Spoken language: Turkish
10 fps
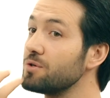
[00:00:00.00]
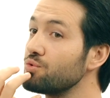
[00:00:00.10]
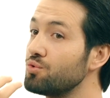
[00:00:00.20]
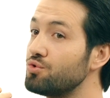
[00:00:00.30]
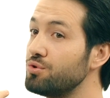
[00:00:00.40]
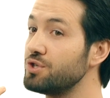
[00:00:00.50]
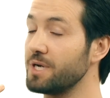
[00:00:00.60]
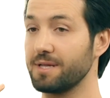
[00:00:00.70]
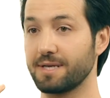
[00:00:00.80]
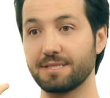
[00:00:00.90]
güçlü
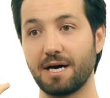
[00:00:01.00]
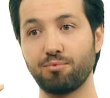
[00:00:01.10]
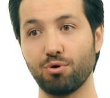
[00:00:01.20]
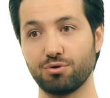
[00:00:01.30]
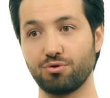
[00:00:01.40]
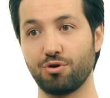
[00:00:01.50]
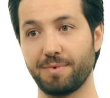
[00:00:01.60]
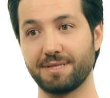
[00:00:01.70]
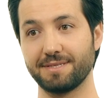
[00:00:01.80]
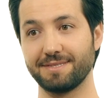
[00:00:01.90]
çenelere sahip olduğunu
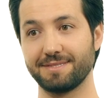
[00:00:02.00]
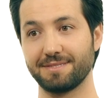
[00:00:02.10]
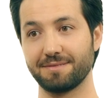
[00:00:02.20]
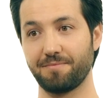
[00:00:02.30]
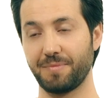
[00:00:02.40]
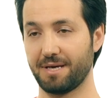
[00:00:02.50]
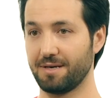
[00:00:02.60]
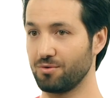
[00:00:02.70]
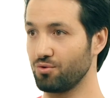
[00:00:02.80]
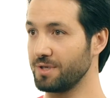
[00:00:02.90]
görmektesiniz.
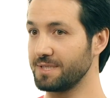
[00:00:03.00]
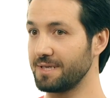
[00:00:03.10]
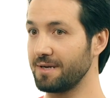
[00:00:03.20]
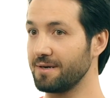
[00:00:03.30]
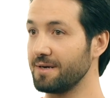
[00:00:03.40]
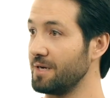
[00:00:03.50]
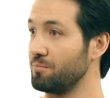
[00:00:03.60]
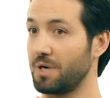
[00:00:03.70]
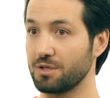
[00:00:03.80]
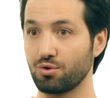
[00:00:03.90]
Dolayısıyla
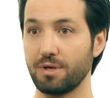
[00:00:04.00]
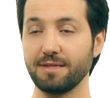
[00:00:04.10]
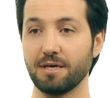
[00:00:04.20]
maskülen